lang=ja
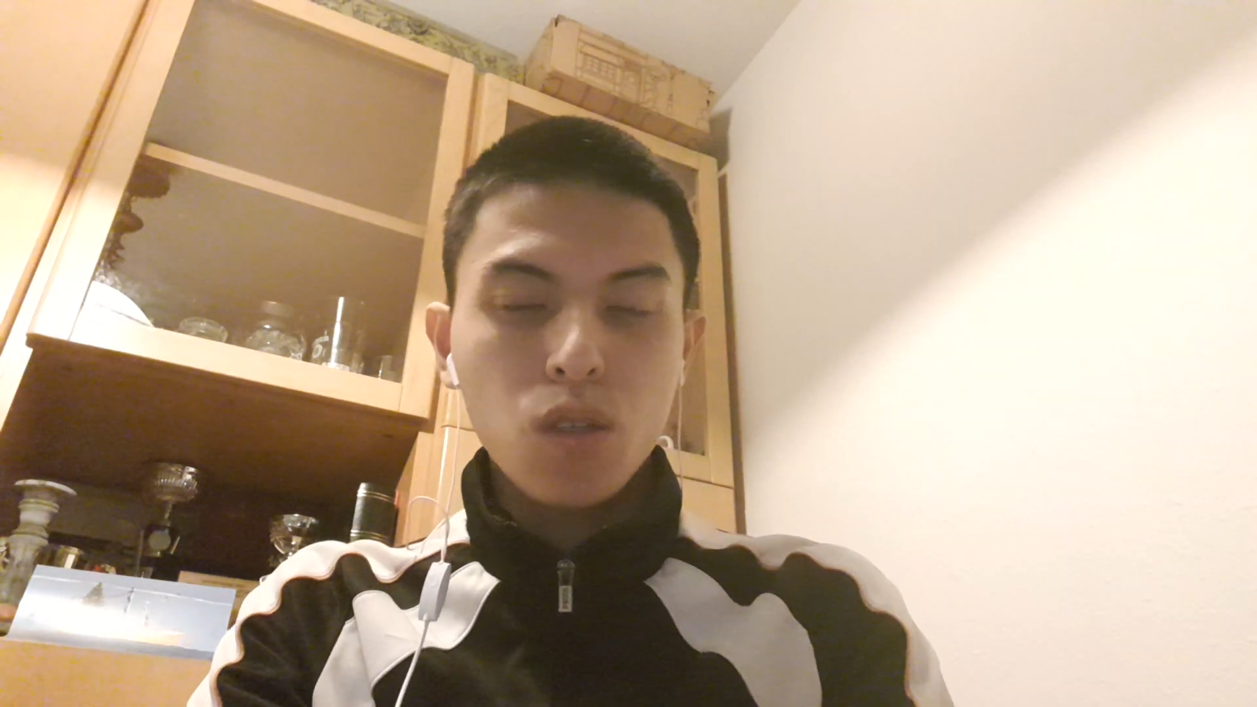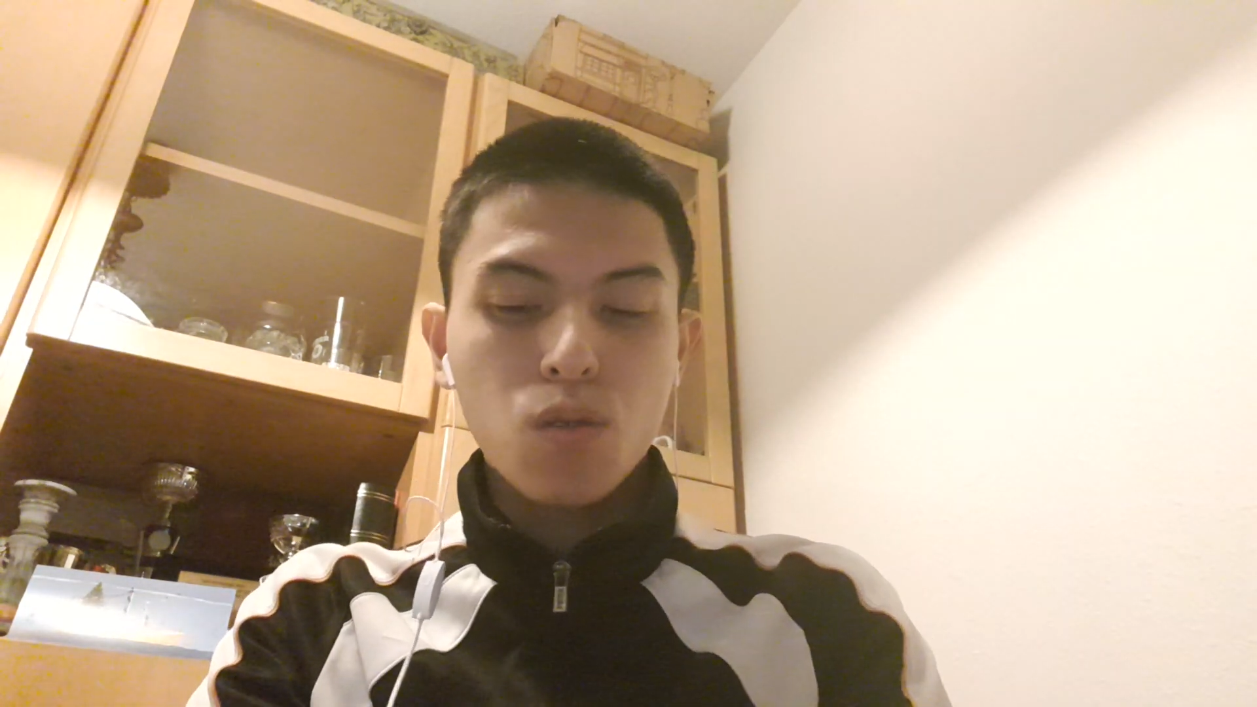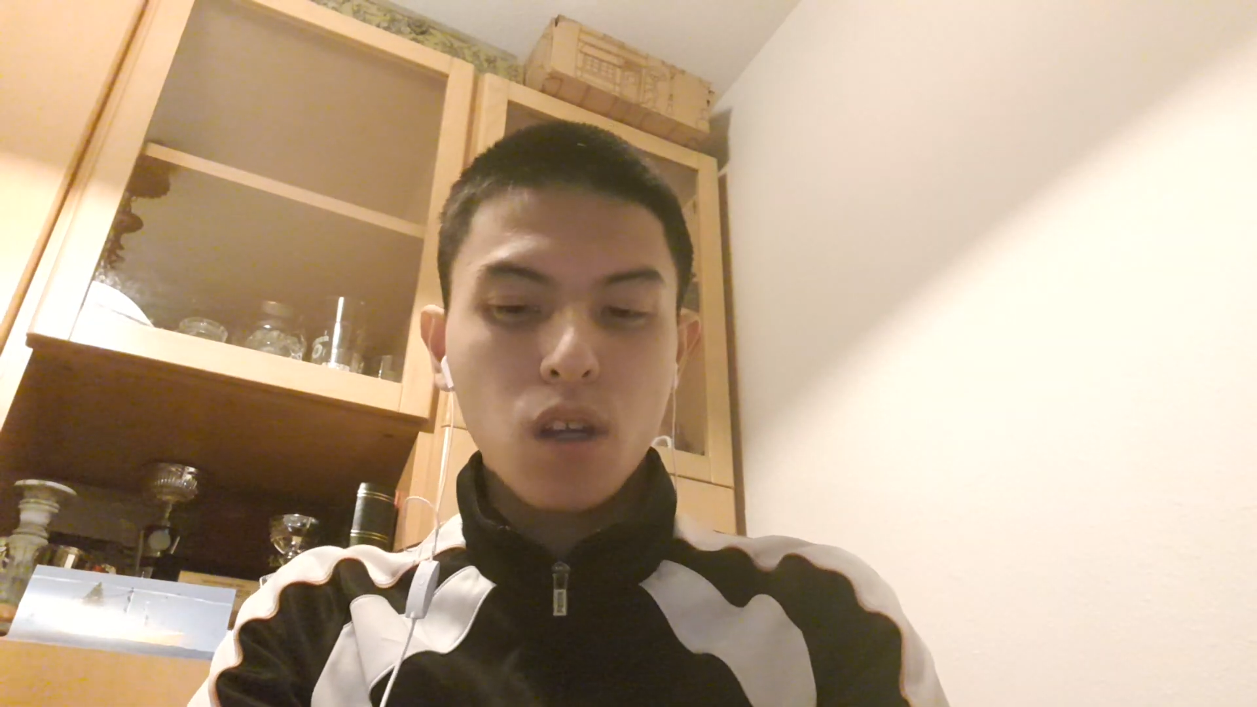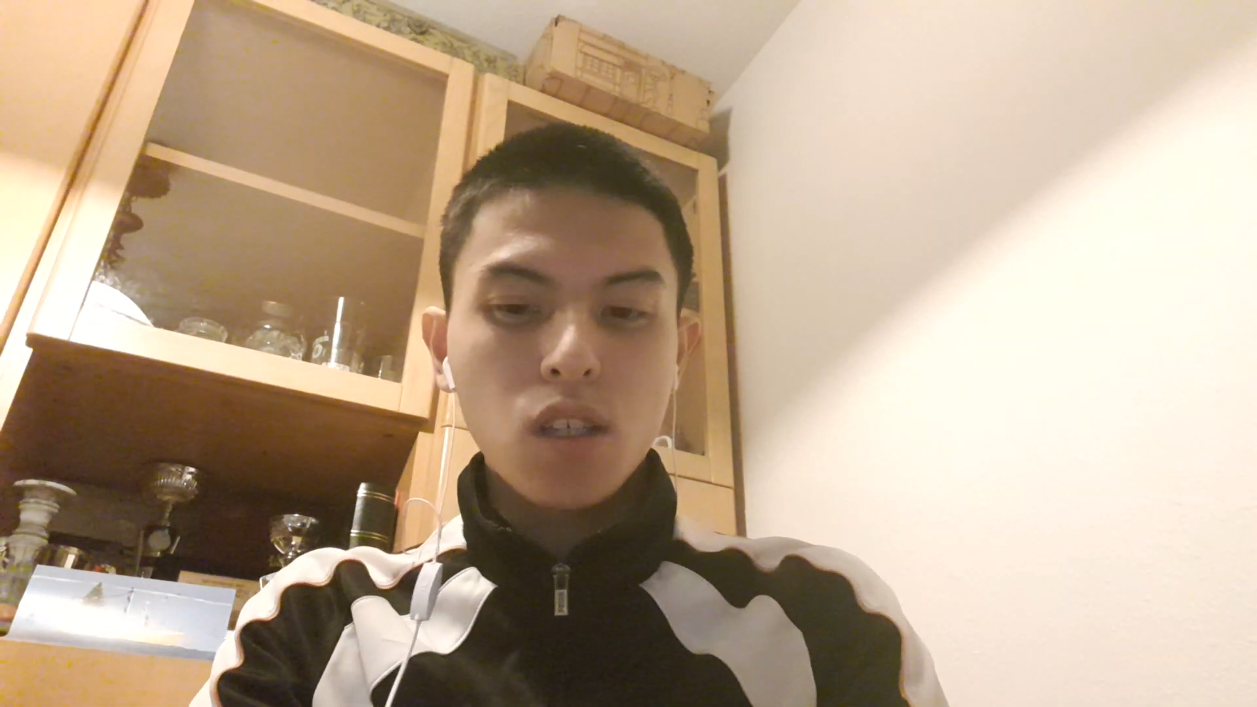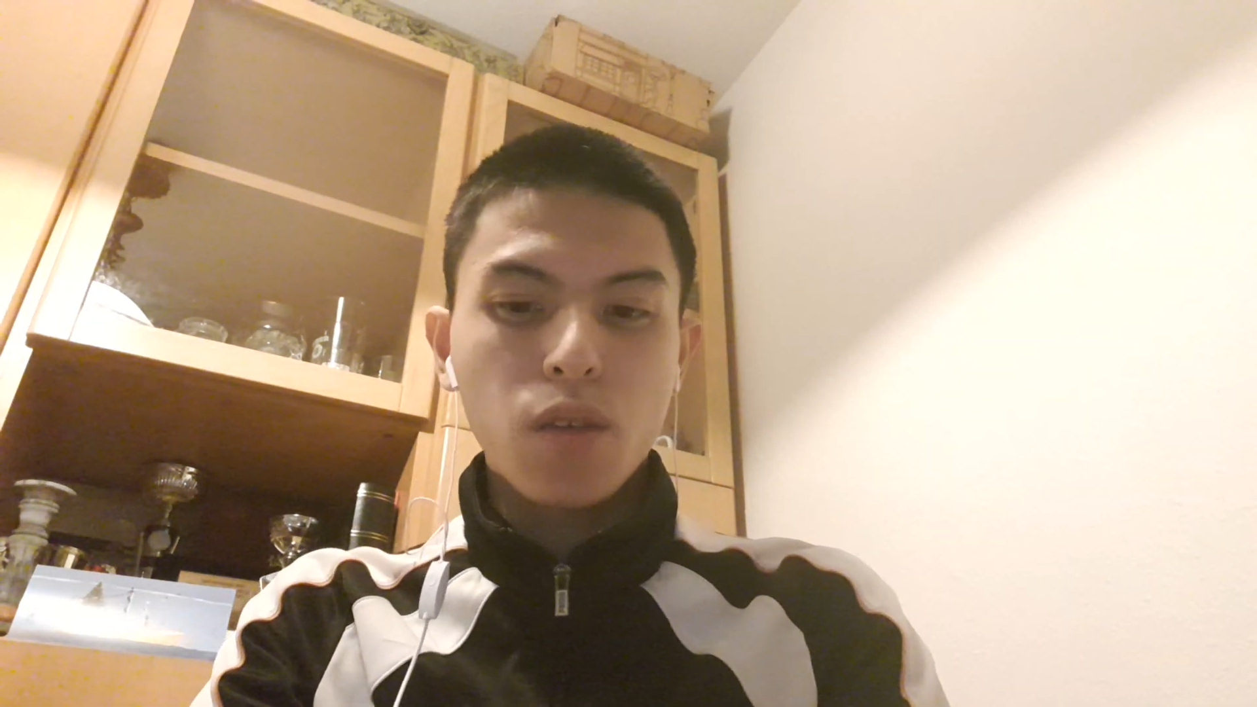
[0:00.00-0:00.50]

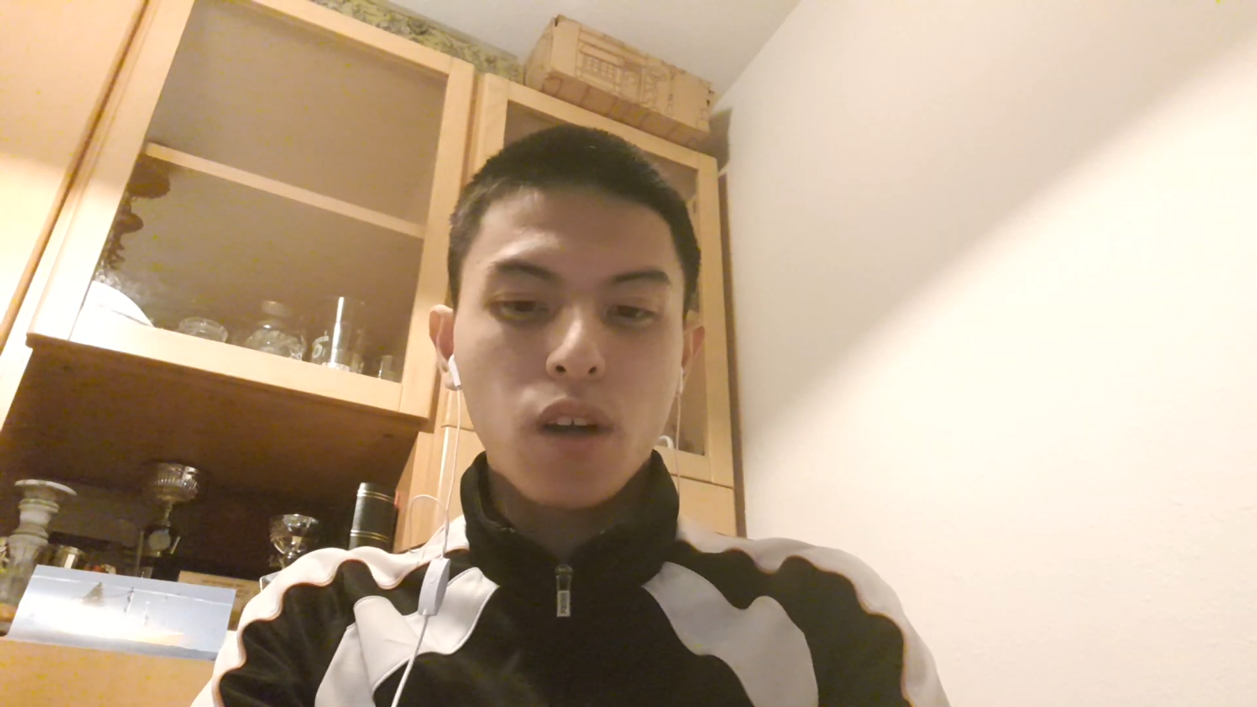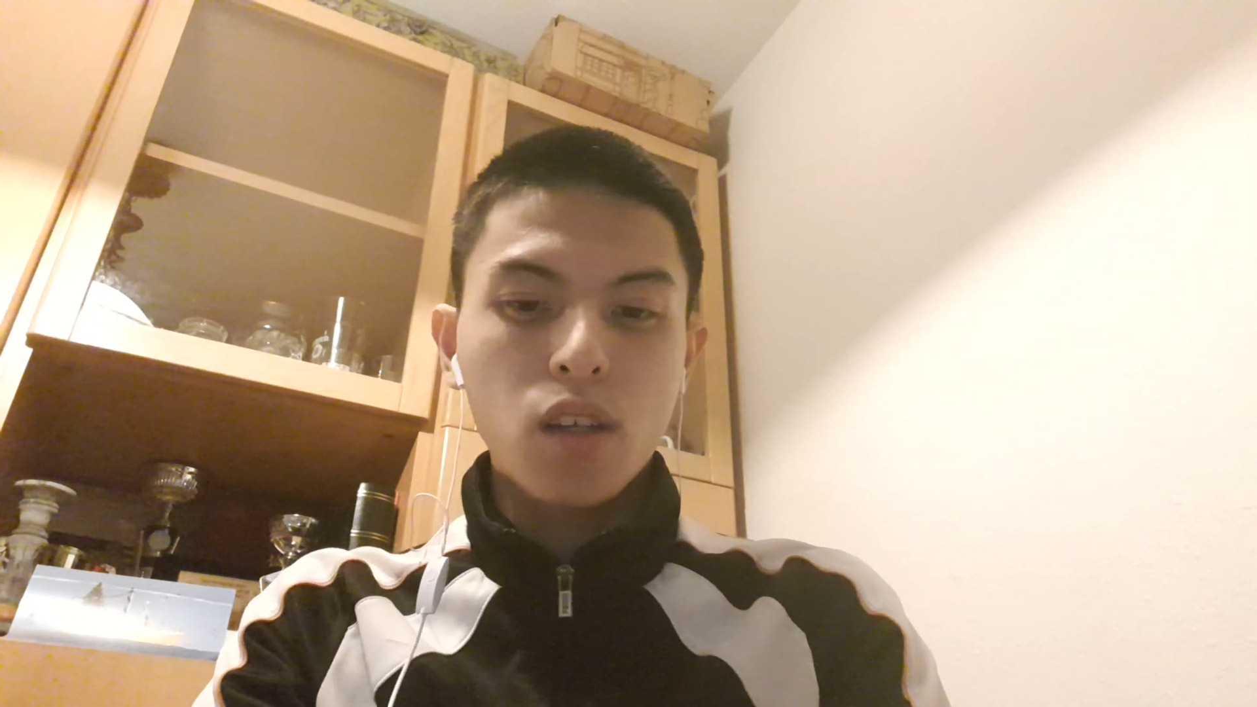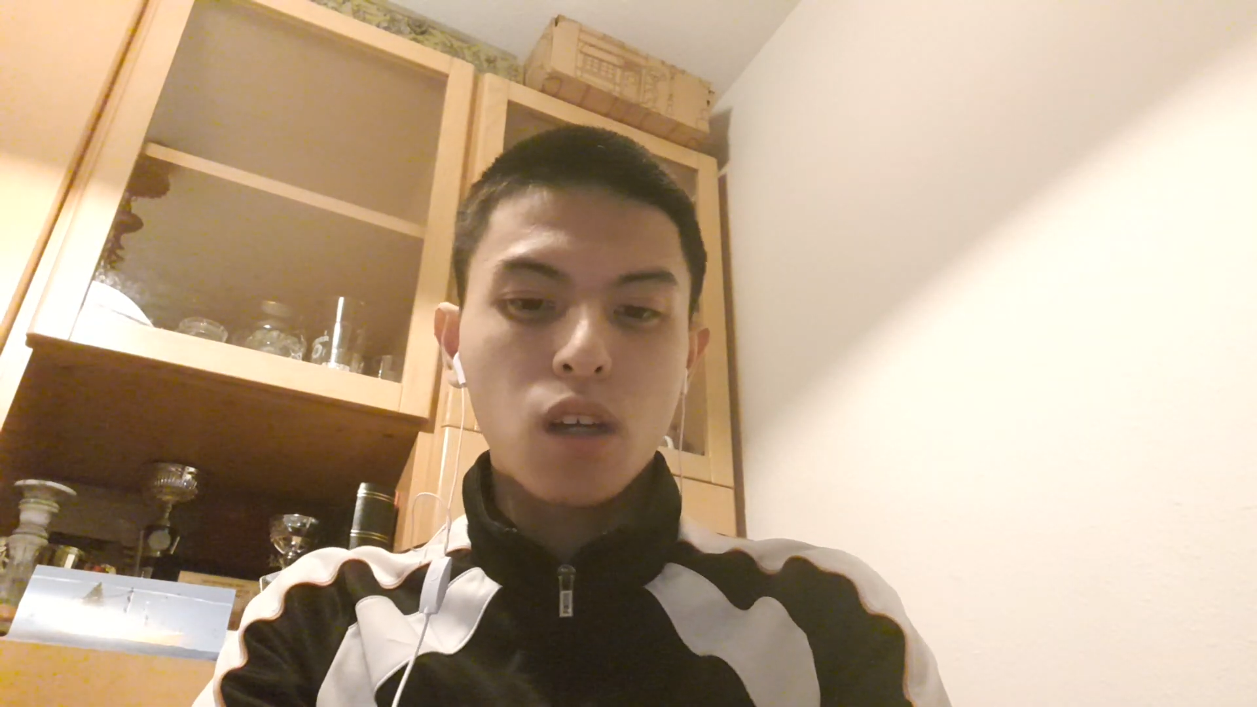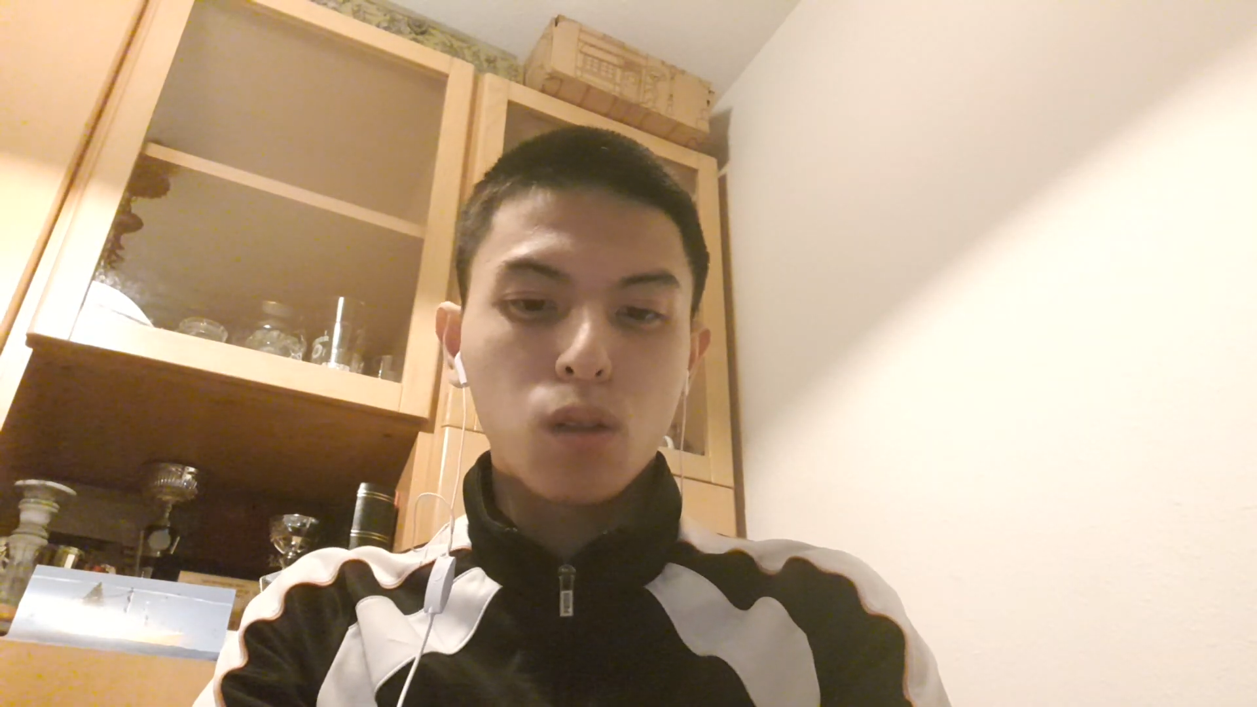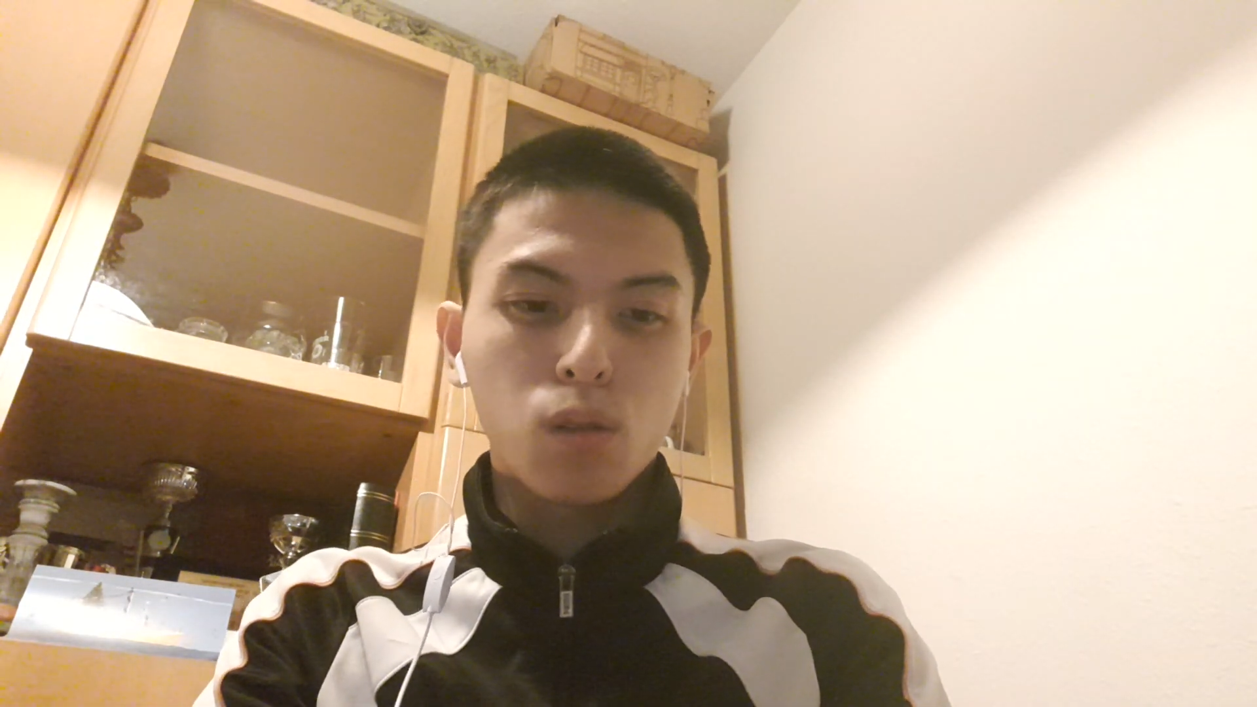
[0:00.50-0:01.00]
将来性はあるか